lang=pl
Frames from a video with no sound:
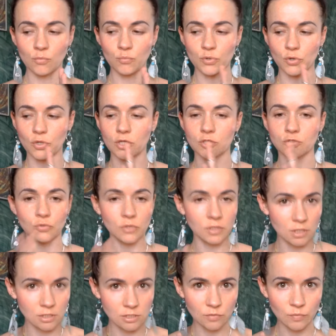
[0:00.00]

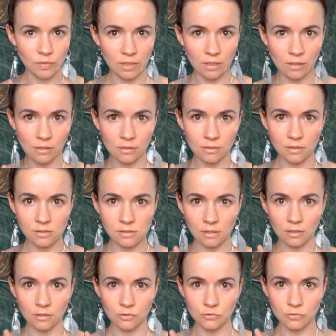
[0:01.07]
projektuję na ciebie te
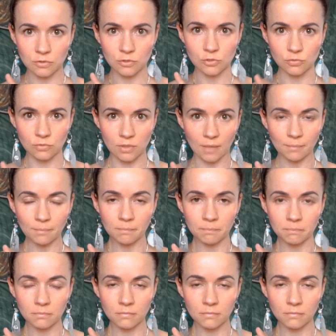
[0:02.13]
cechy, których szukam